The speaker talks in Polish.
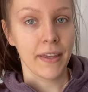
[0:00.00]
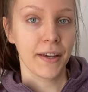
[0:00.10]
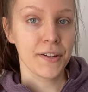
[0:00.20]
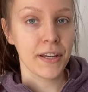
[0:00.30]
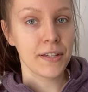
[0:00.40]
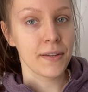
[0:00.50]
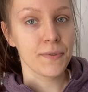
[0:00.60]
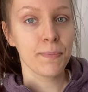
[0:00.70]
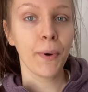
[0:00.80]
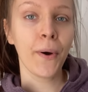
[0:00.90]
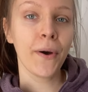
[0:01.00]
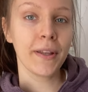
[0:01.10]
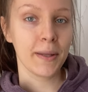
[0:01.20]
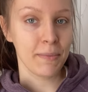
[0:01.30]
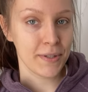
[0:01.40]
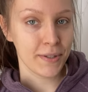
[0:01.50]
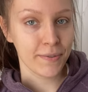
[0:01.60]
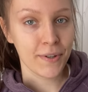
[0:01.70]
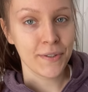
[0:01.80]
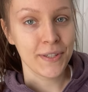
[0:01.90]
jak żyje się w spokojnej
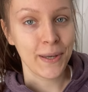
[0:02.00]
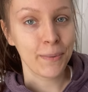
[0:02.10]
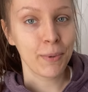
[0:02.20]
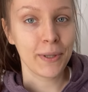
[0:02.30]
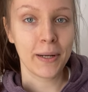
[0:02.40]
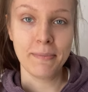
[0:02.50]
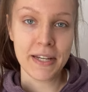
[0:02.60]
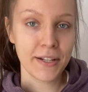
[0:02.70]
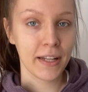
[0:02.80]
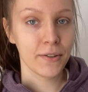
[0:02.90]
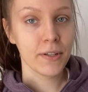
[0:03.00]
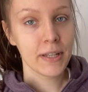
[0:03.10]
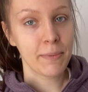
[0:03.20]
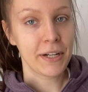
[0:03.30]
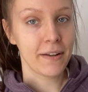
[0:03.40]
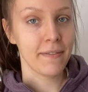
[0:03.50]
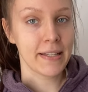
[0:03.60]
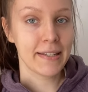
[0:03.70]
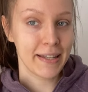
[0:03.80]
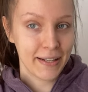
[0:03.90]
miejscowości nieopodal Bieszcza, to zapraszam
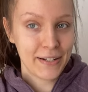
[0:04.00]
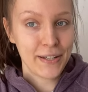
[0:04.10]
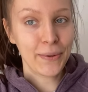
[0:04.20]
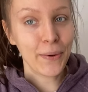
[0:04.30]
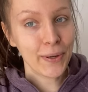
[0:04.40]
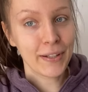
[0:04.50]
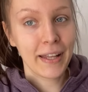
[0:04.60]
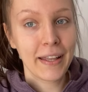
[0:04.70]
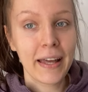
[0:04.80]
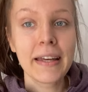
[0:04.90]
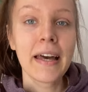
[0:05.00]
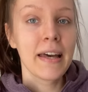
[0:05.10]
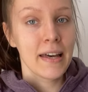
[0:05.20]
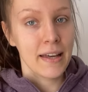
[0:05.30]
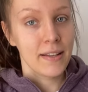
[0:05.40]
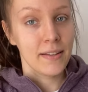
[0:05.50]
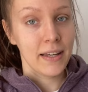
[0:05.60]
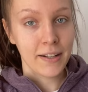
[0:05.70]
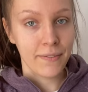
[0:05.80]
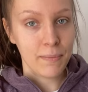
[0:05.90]
Was serdecznie do oglądania. E,
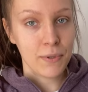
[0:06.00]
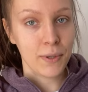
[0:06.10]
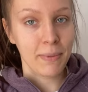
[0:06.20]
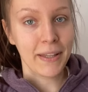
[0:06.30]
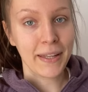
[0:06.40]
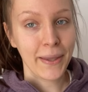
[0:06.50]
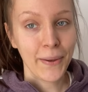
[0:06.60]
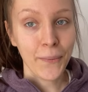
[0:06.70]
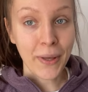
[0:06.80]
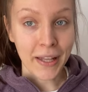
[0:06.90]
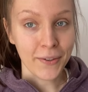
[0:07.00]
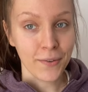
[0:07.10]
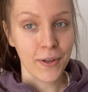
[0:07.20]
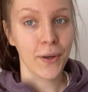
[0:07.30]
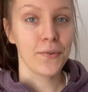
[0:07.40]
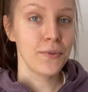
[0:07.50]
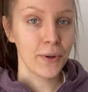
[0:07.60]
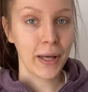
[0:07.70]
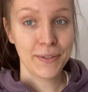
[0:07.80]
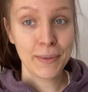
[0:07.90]
nagrywamy sobie takiego weekendowego
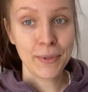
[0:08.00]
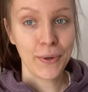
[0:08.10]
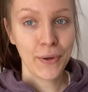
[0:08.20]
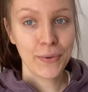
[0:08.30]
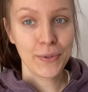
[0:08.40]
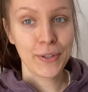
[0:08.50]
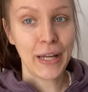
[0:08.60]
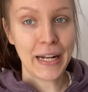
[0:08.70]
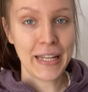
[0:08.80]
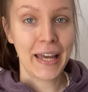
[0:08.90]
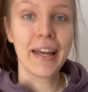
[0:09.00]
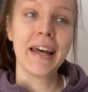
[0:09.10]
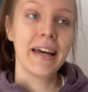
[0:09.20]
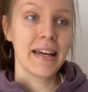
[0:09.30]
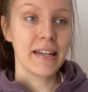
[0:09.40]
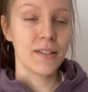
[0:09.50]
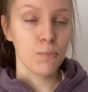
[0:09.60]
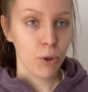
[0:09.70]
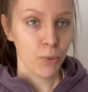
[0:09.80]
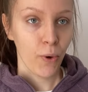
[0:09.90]
vloga. W tym tygodniu totalnie e,
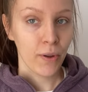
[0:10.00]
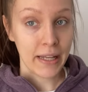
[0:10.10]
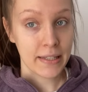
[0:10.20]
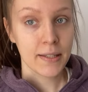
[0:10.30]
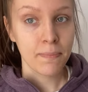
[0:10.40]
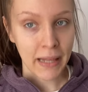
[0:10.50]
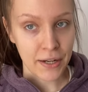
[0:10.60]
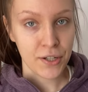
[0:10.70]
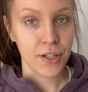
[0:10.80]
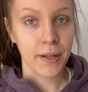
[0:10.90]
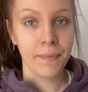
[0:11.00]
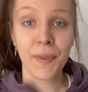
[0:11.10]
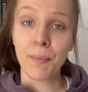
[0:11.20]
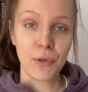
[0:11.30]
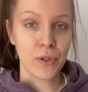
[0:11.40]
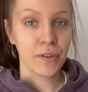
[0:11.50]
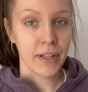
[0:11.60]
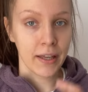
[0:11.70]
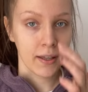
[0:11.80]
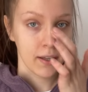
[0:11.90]
zmiotło nas z planszy. Na
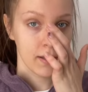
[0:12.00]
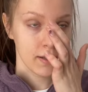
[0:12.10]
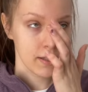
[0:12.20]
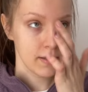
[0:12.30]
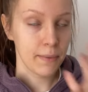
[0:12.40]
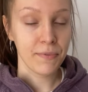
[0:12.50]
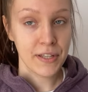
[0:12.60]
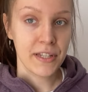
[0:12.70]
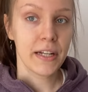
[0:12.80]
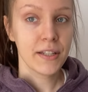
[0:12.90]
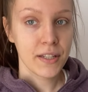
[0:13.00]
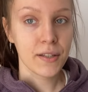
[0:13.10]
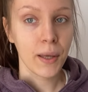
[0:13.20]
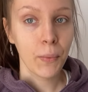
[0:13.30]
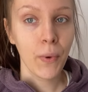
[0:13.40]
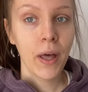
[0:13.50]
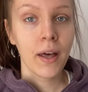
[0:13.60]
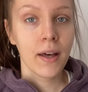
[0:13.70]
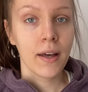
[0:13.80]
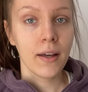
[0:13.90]
początek, gdzieś tam w niedzielę, tydzień temu,
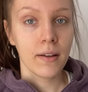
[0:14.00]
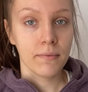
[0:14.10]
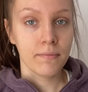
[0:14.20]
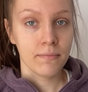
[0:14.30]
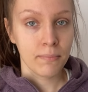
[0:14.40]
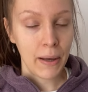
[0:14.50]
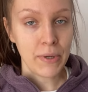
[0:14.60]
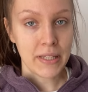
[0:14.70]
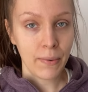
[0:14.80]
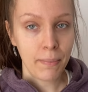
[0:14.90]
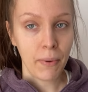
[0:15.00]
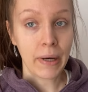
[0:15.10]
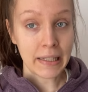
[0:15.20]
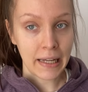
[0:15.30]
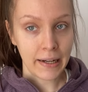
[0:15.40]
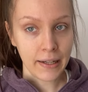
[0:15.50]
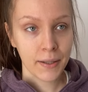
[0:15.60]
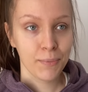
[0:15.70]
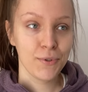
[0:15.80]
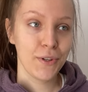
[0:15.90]
e, mały załapał katarek.
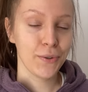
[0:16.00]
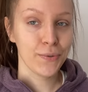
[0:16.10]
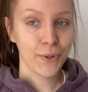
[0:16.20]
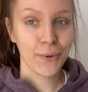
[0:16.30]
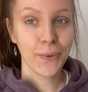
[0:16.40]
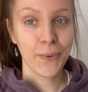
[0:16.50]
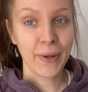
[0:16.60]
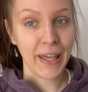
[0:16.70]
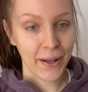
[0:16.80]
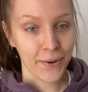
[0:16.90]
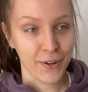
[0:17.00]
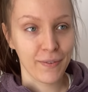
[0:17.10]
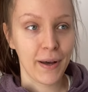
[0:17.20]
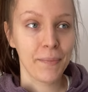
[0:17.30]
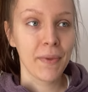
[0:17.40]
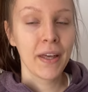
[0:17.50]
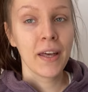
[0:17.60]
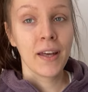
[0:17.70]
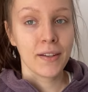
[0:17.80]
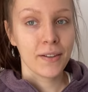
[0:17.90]
Później od wtorku ja chorowałam.
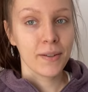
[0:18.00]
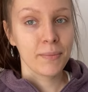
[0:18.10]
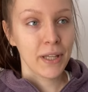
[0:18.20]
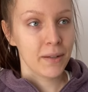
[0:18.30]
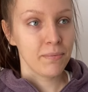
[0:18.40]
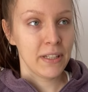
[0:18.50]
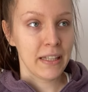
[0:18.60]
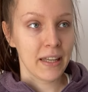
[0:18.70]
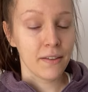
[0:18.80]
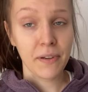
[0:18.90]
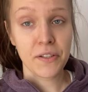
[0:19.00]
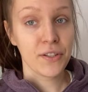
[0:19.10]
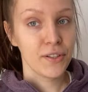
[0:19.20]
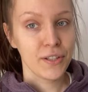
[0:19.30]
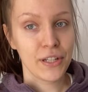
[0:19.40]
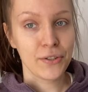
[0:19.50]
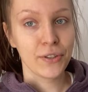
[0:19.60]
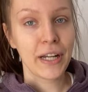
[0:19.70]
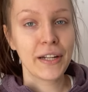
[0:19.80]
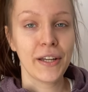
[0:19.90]
No mnie na takie 2-3 dni też
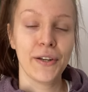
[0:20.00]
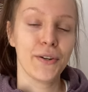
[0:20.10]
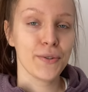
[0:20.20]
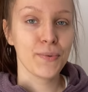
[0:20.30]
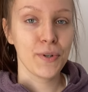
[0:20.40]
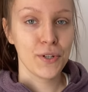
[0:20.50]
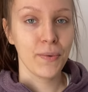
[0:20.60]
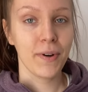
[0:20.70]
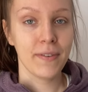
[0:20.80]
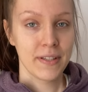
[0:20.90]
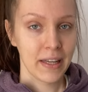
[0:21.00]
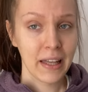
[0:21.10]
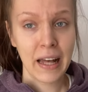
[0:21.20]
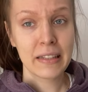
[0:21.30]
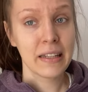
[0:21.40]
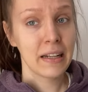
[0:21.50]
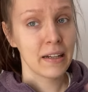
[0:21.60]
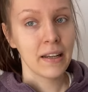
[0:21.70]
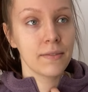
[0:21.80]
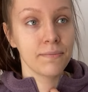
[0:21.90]
totalnie rozłożyło, wiecie, katar,
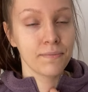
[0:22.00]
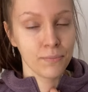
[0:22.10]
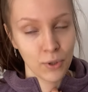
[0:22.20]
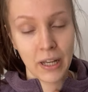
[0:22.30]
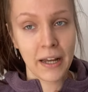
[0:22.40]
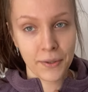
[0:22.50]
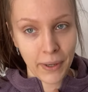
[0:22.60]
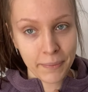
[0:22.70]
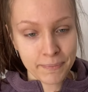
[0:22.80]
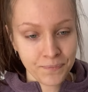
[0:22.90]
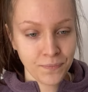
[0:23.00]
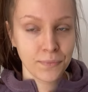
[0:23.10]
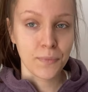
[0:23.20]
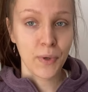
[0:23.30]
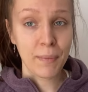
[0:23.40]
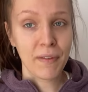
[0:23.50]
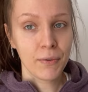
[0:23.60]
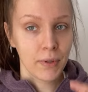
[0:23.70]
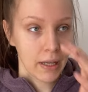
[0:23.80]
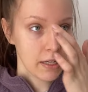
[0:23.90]
ból gardła. Byłam
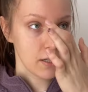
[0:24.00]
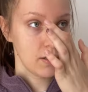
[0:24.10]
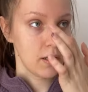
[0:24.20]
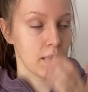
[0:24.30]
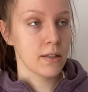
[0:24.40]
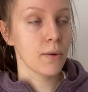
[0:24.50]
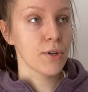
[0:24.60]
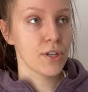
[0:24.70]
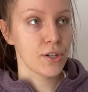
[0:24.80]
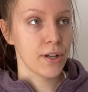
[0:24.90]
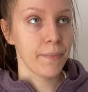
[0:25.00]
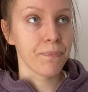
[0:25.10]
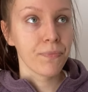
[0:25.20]
nawet u lekarza, no ale okazało się, że